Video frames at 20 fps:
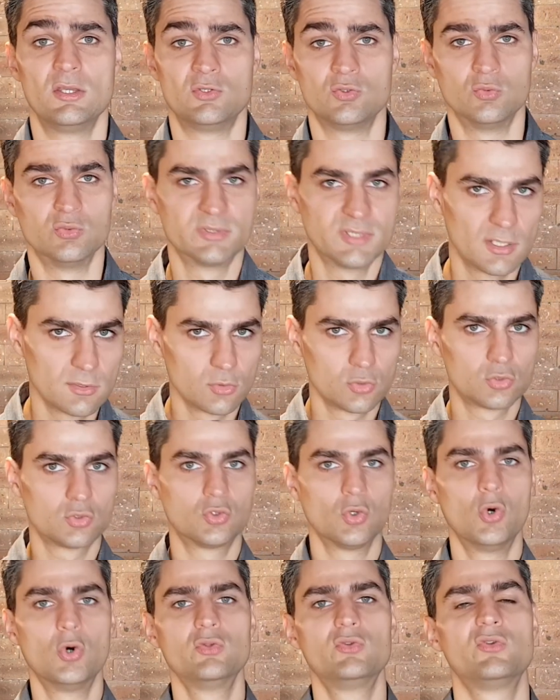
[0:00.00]
juntando
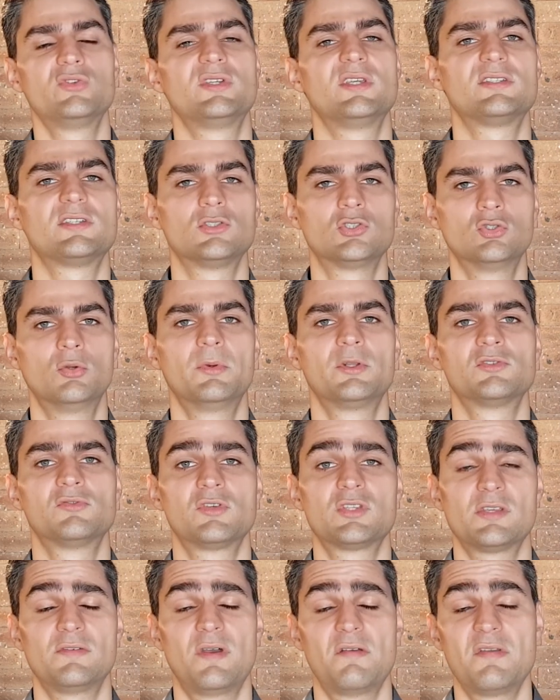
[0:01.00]
todos esses números,
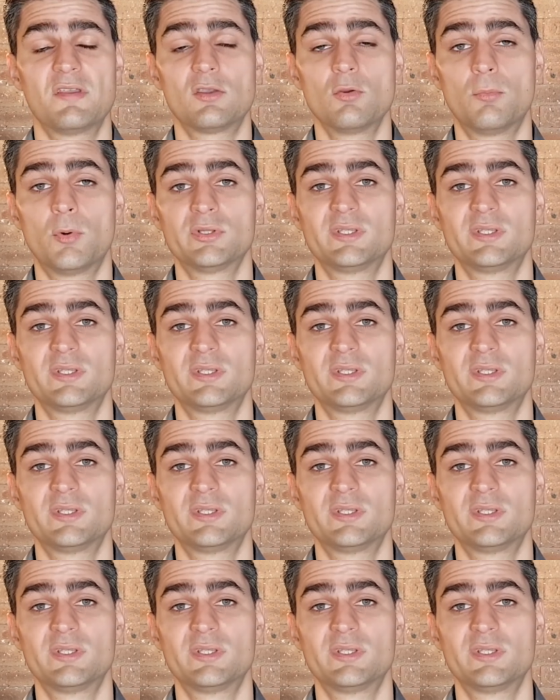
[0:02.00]
você vai ver que o